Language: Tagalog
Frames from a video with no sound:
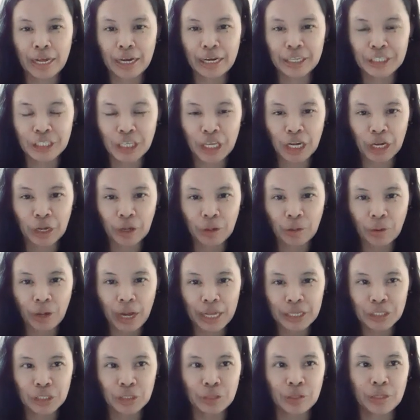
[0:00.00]

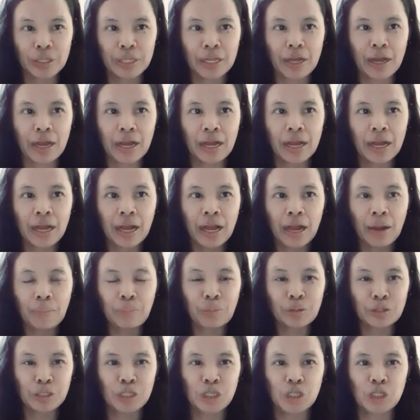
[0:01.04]
circulation na
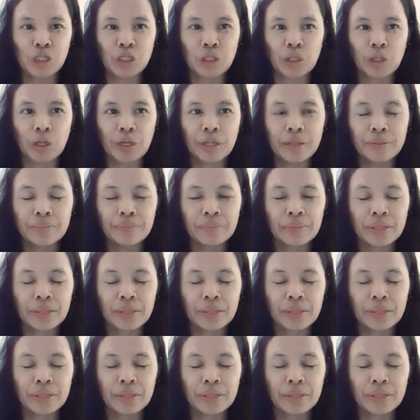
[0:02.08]
position,